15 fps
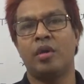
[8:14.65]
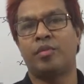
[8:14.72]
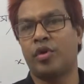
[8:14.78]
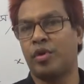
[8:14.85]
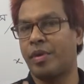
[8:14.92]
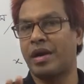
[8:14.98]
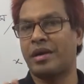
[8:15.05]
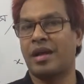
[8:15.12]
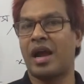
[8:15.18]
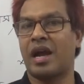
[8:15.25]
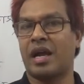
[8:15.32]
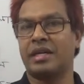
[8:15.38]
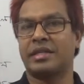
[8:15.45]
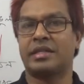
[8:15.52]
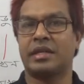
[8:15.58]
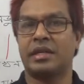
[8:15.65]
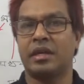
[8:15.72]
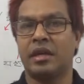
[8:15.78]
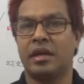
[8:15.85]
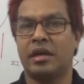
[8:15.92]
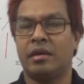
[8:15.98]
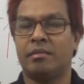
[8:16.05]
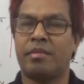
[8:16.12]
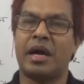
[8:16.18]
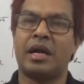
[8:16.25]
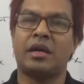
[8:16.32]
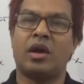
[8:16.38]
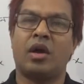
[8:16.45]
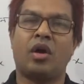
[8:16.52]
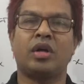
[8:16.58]
পরিমাণ টাকা আছে বাট
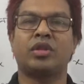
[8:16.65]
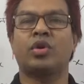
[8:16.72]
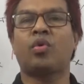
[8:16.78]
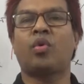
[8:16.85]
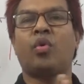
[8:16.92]
হয়তো